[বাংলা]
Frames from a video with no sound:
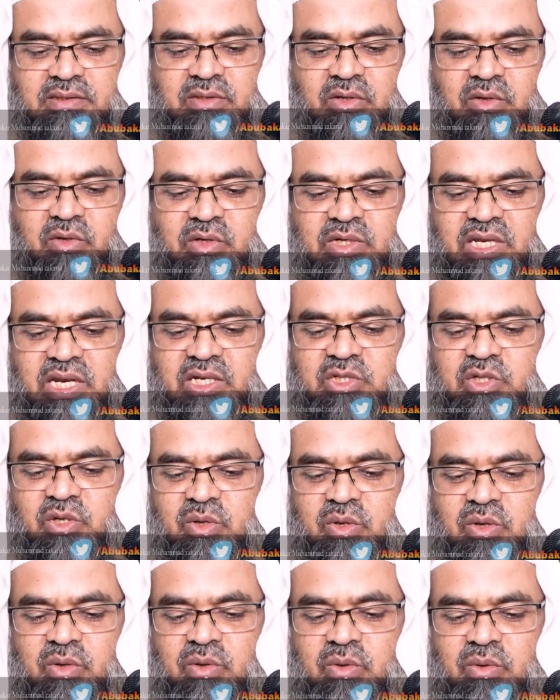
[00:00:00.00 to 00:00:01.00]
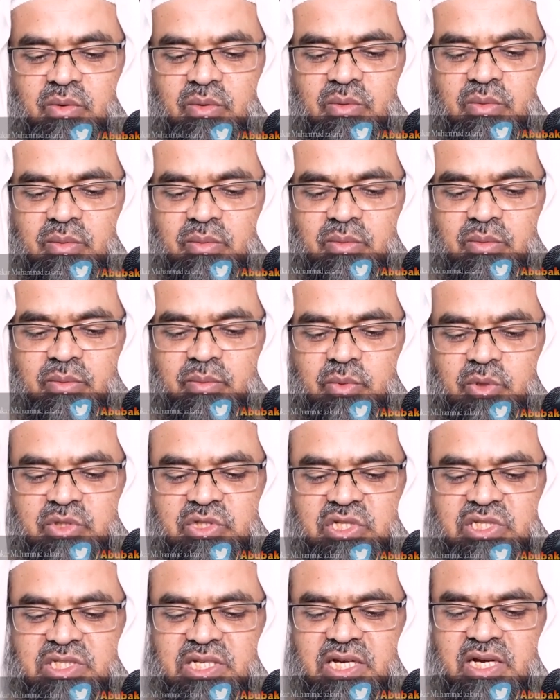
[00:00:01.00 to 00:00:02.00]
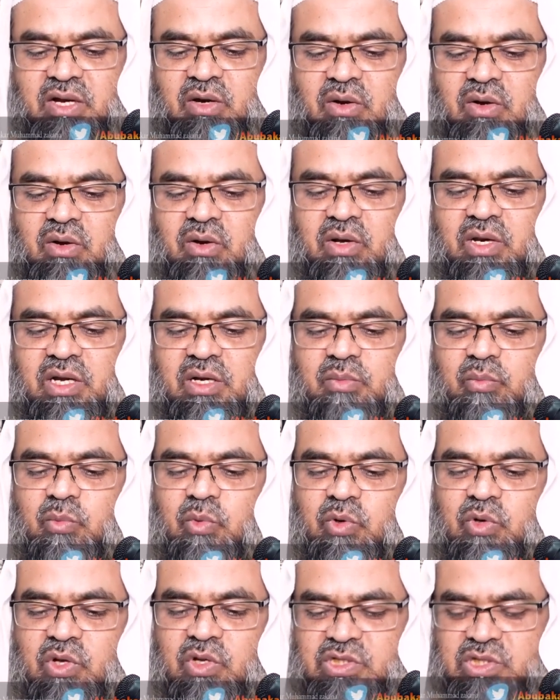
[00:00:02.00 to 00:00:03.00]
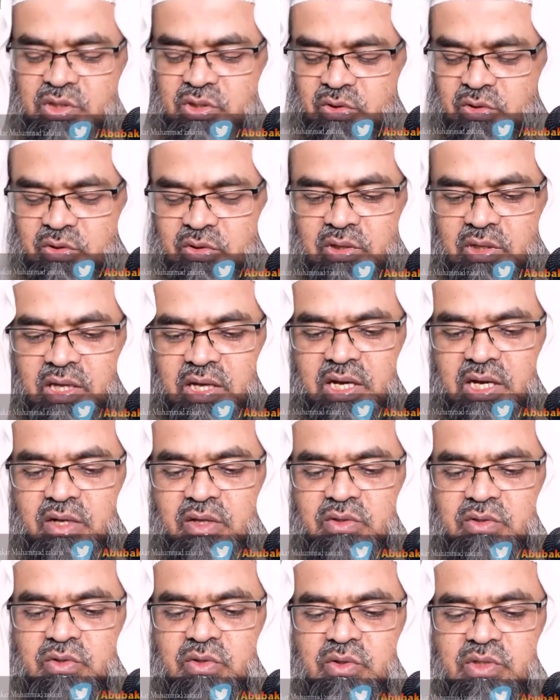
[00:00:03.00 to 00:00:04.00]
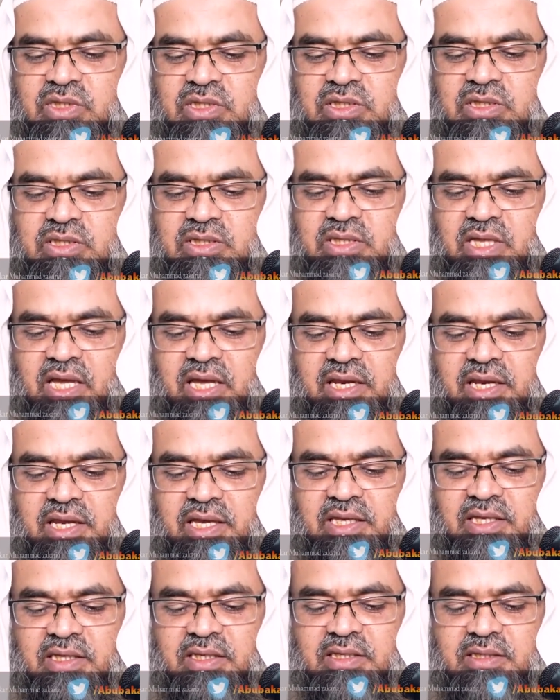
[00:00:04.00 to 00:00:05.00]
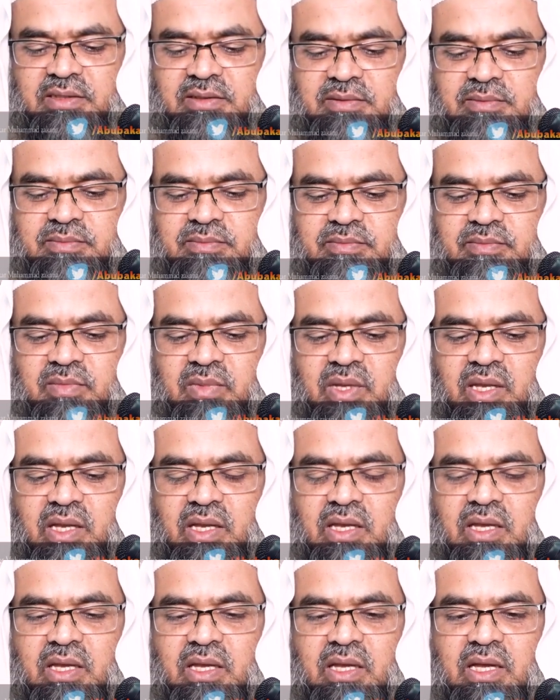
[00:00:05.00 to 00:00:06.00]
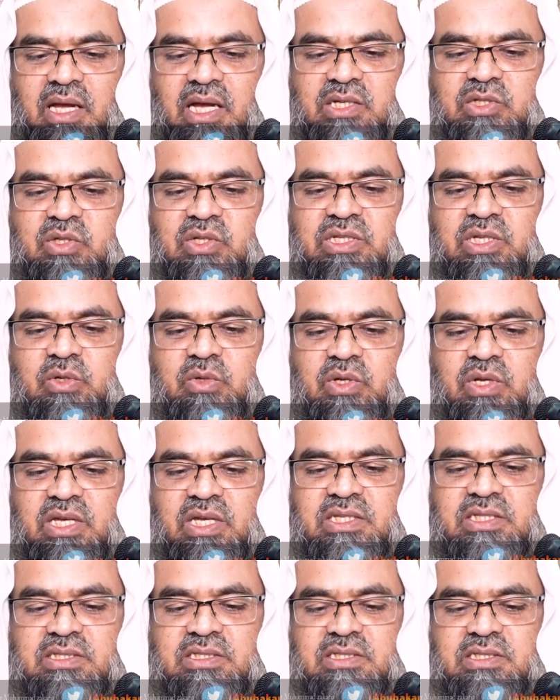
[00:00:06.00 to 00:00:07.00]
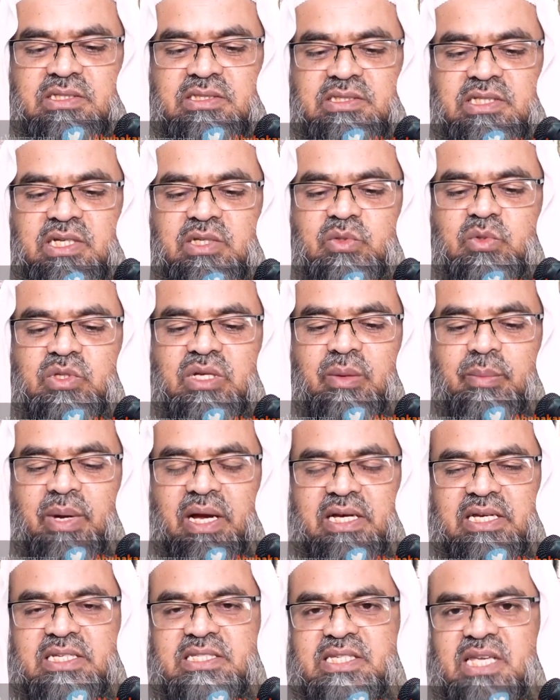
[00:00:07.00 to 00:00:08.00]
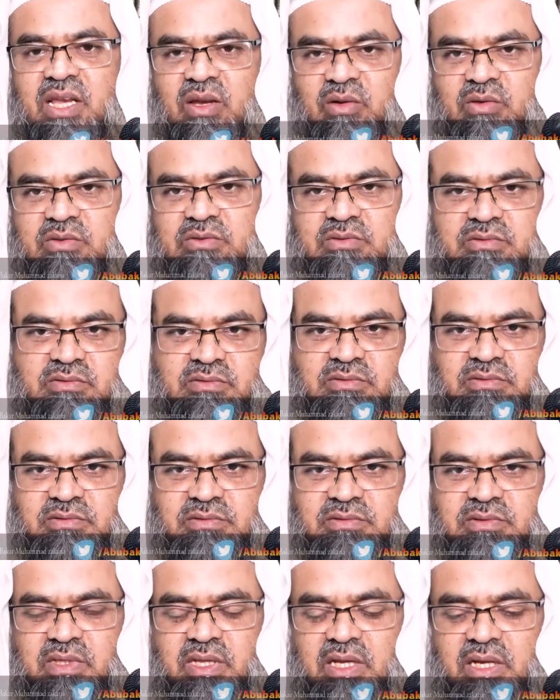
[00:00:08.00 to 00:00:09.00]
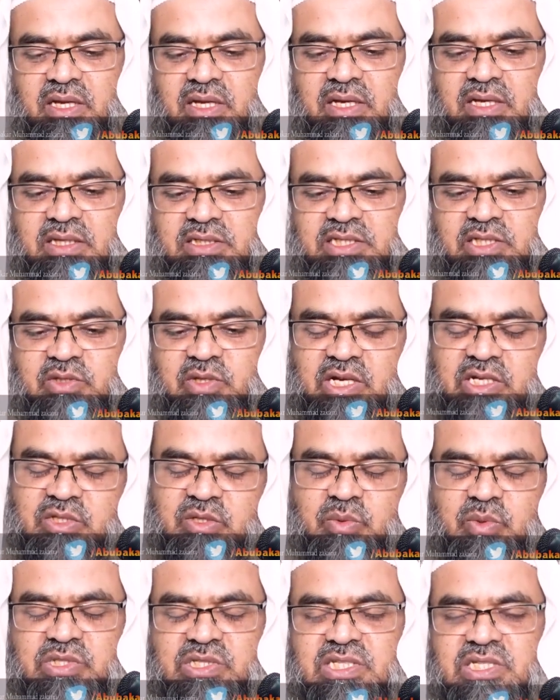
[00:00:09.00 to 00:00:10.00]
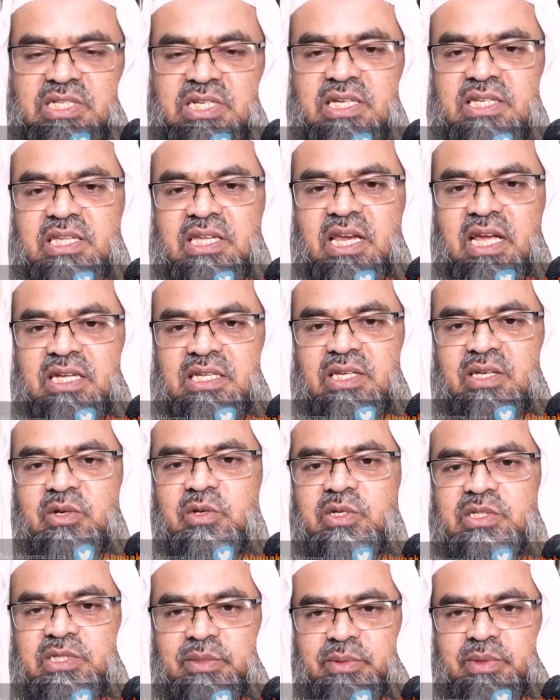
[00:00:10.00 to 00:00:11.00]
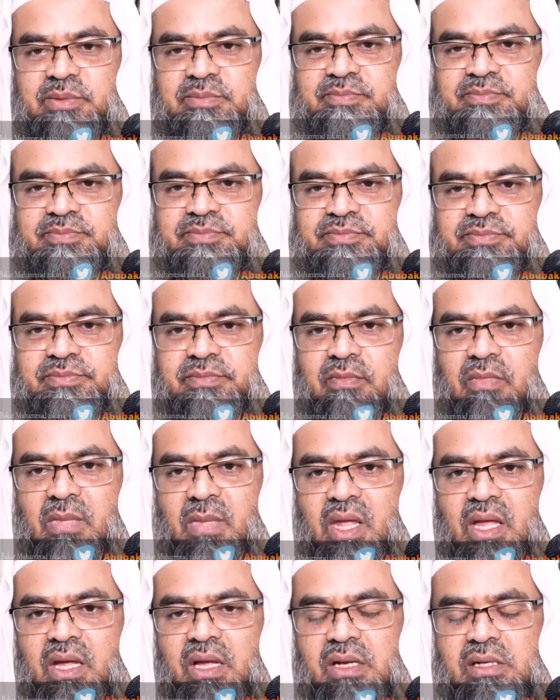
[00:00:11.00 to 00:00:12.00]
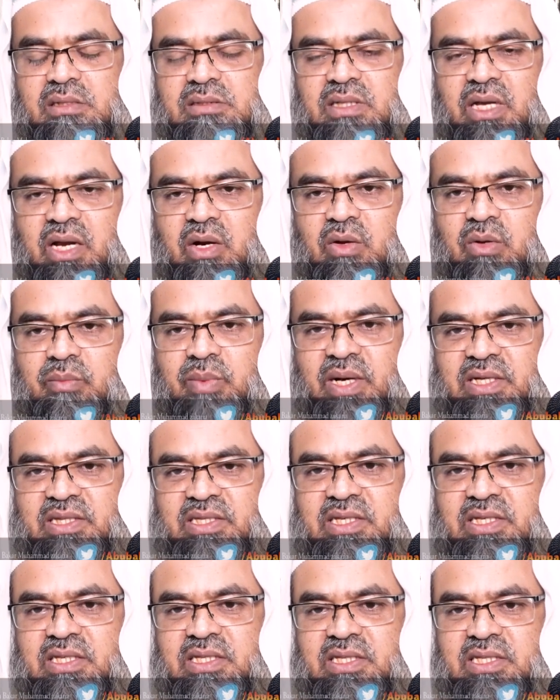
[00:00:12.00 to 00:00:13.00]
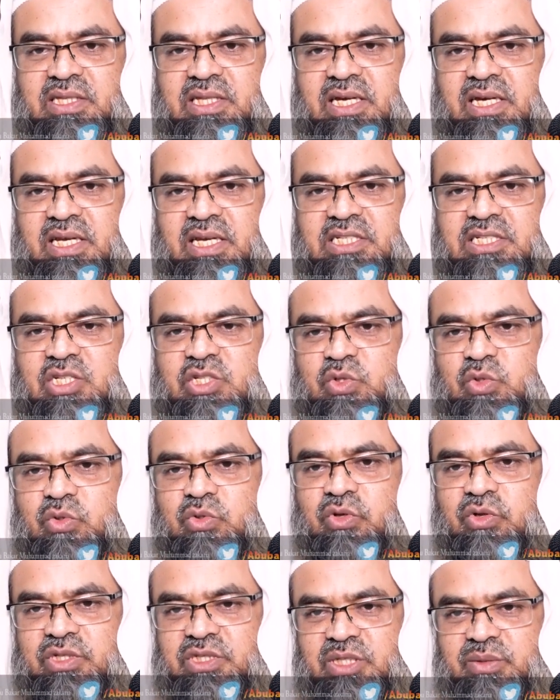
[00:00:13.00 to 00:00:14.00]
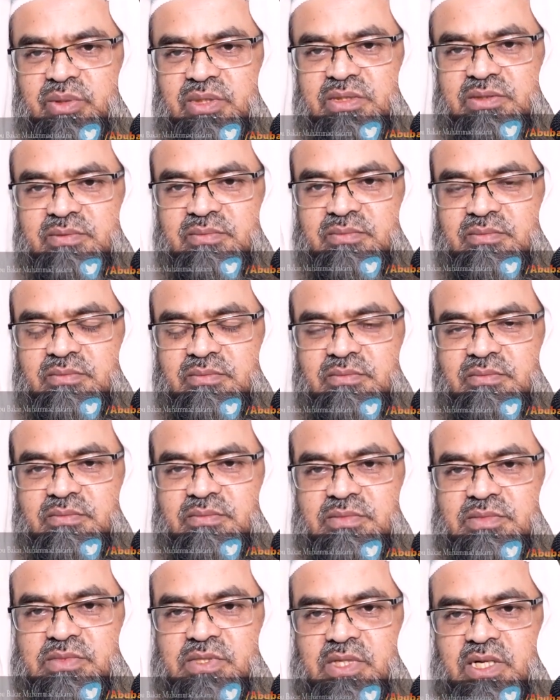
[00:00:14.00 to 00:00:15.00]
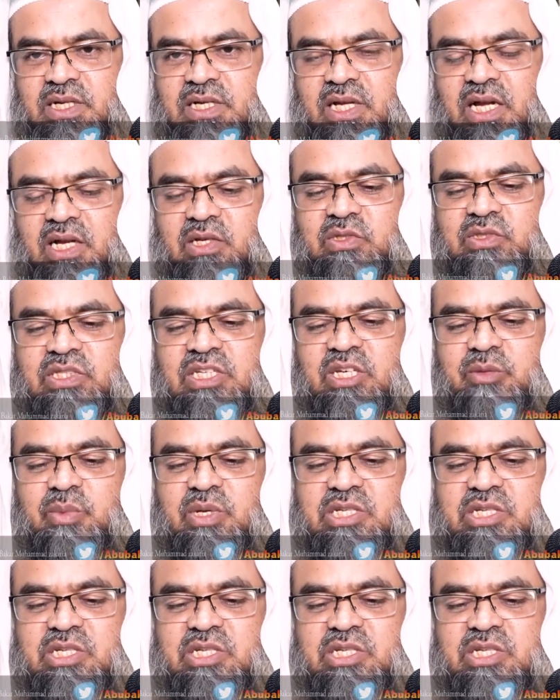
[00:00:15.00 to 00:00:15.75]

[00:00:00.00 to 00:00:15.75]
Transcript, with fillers: তখনকার একশো পঞ্চাশ টাকা অনেক মূল্য ছিল এখন তো তা নেই আসলে দেখুন এই যেহেতু এটা বাকি ছিল সেহেতু একশো পঞ্চাশ টাকা দিলে আদায় হয়ে যাবে এখন বাড়তি দিতে গেলে এটা সুদ হয়ে যাবে এখন তিনি